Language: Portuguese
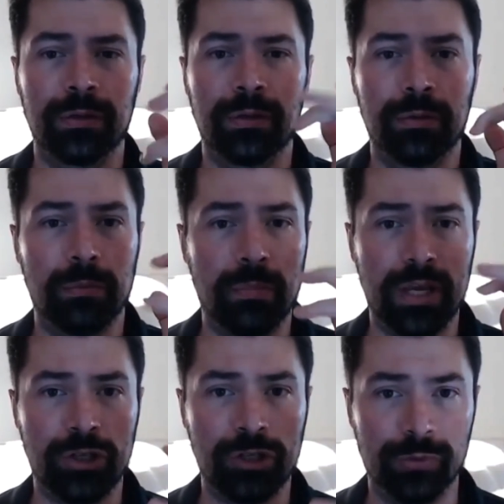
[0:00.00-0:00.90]

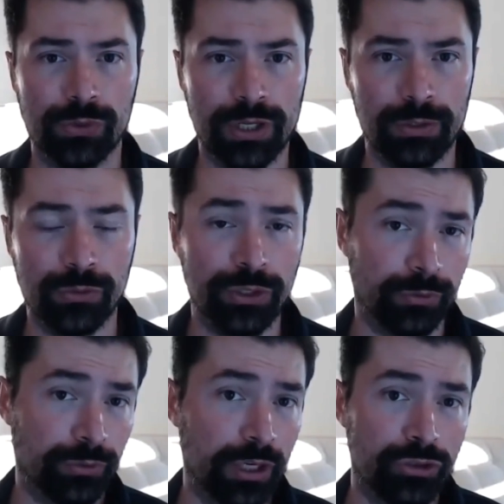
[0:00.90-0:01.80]
mexa os dedos. Se
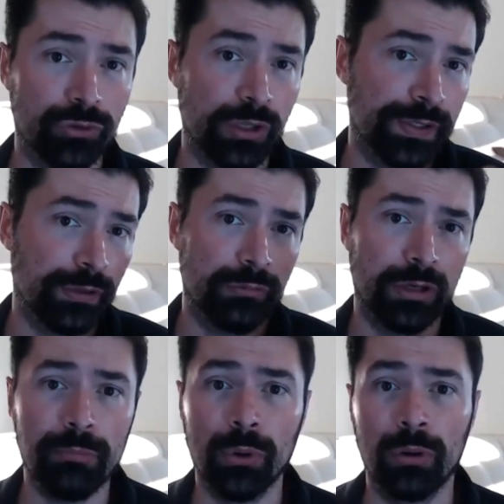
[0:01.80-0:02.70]
não tem articulação,
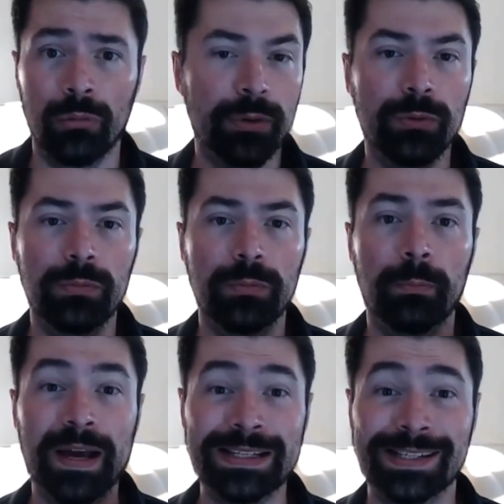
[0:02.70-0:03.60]
acabou. Eu
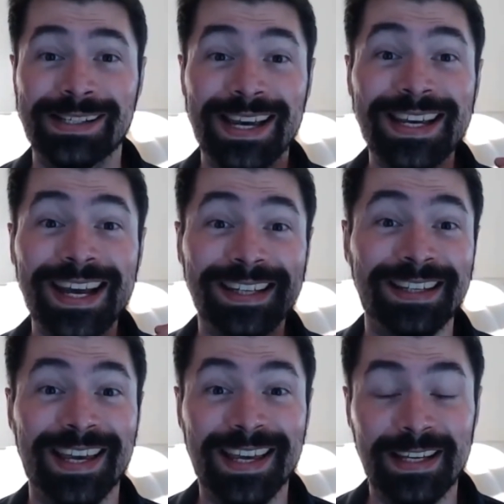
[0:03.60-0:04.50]
passei a
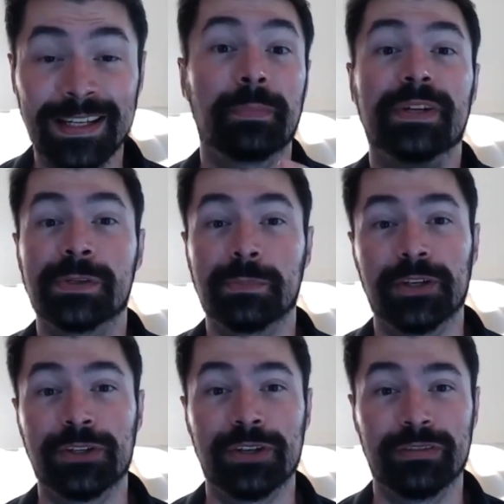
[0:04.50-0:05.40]
ter
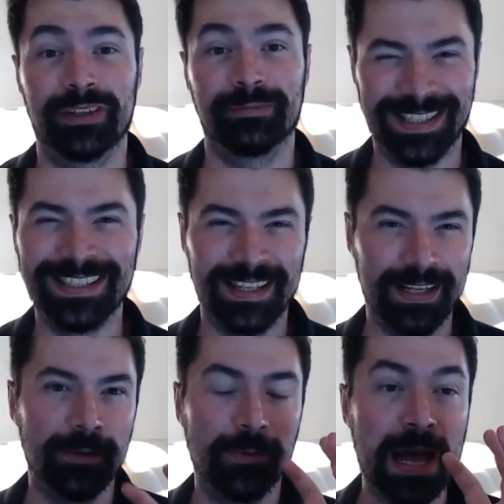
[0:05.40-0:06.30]
perspectiva.
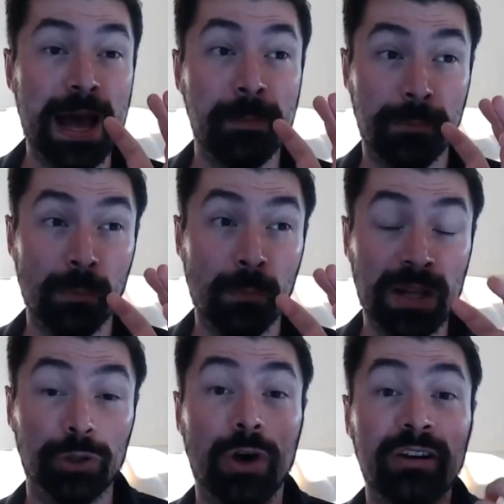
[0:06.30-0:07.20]
Entenderam? A, uma
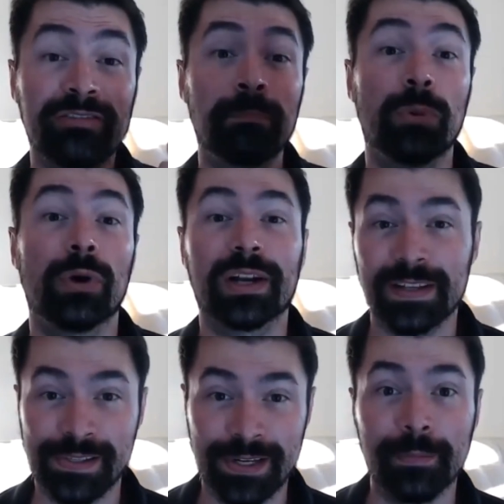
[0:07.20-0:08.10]
nova porta
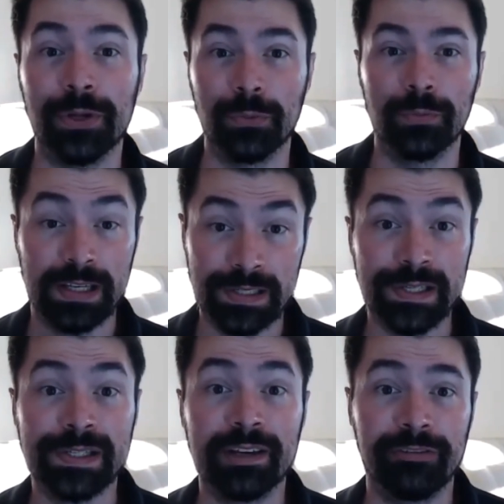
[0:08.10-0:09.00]
se abriu na
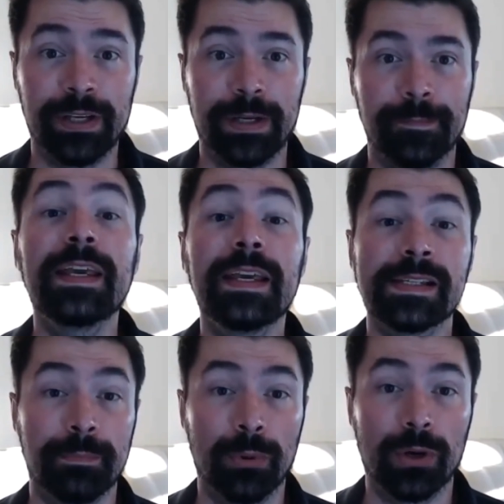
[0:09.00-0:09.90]
sexta-feira. O que, que
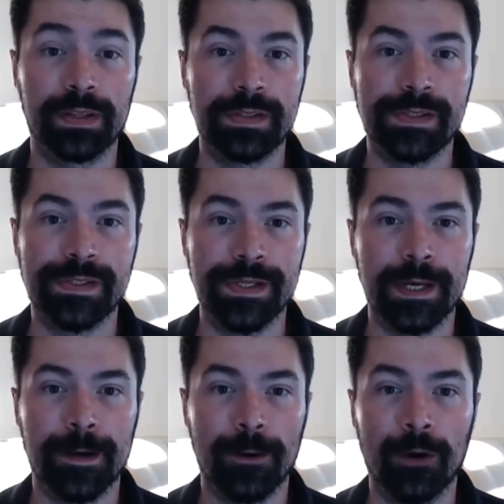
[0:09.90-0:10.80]
essa porta
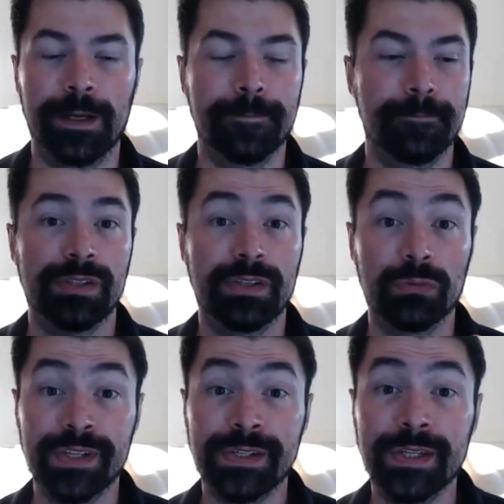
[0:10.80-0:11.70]
dizia? Olha, se
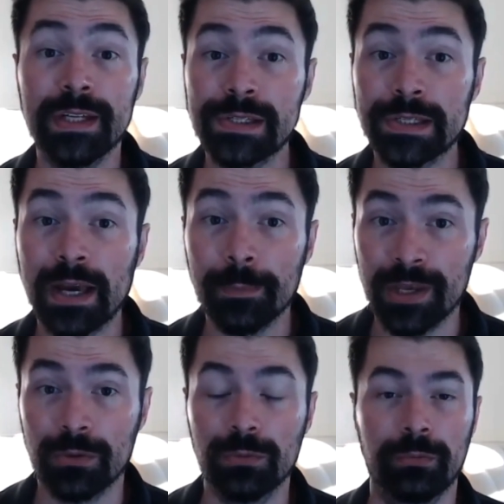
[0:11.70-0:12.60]
você seguir esse
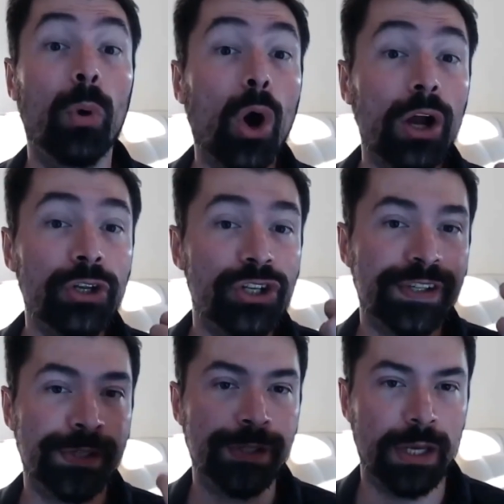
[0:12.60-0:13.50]
caminho, pode
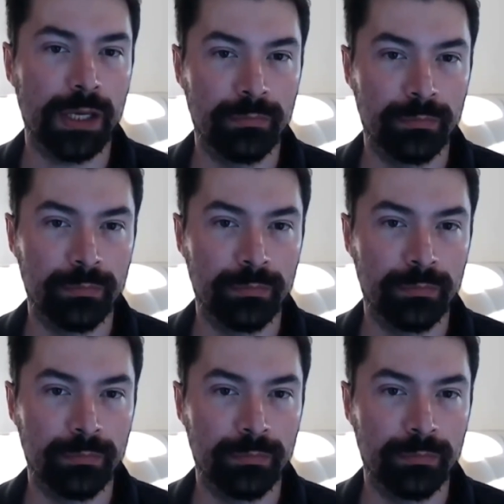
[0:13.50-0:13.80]
ser,